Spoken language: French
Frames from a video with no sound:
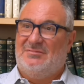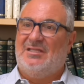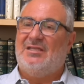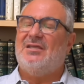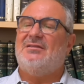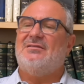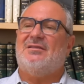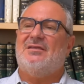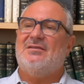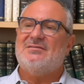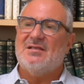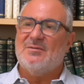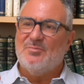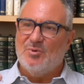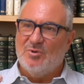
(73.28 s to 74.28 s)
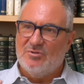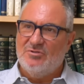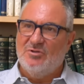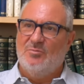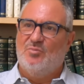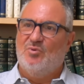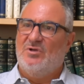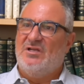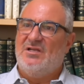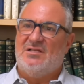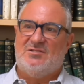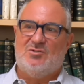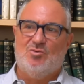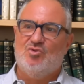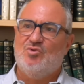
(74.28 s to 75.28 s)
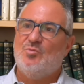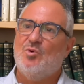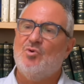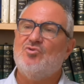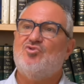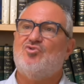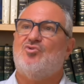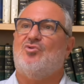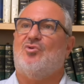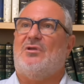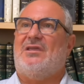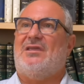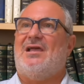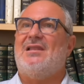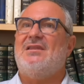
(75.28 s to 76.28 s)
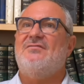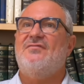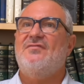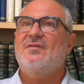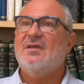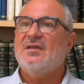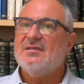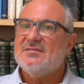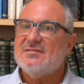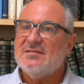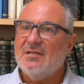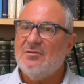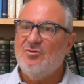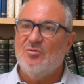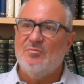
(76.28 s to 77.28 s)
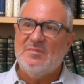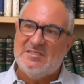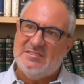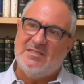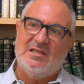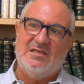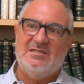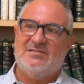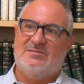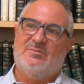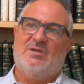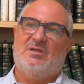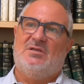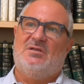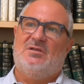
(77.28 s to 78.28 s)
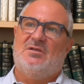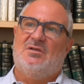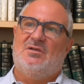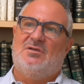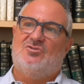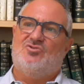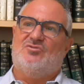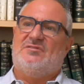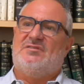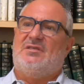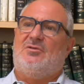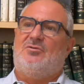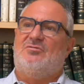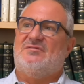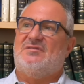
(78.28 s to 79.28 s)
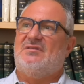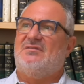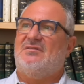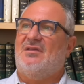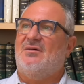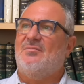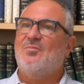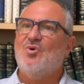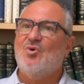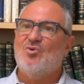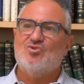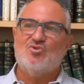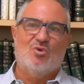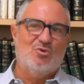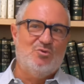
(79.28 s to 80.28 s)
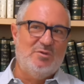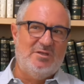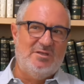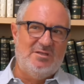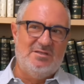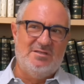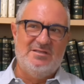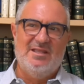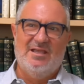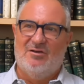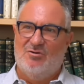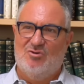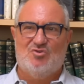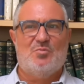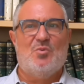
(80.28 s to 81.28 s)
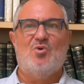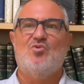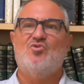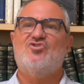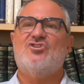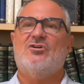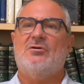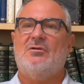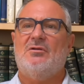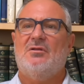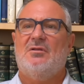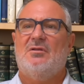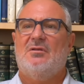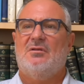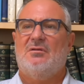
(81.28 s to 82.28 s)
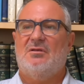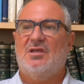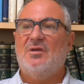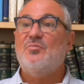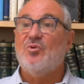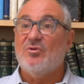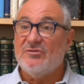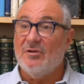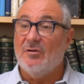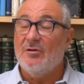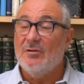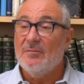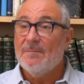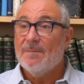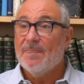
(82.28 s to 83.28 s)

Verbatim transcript: très très important pour les nations du monde. Je qualifierais ça de messianisme. Je sais que c'est un mot aujourd'hui qui dérange beaucoup de gens, et pourtant,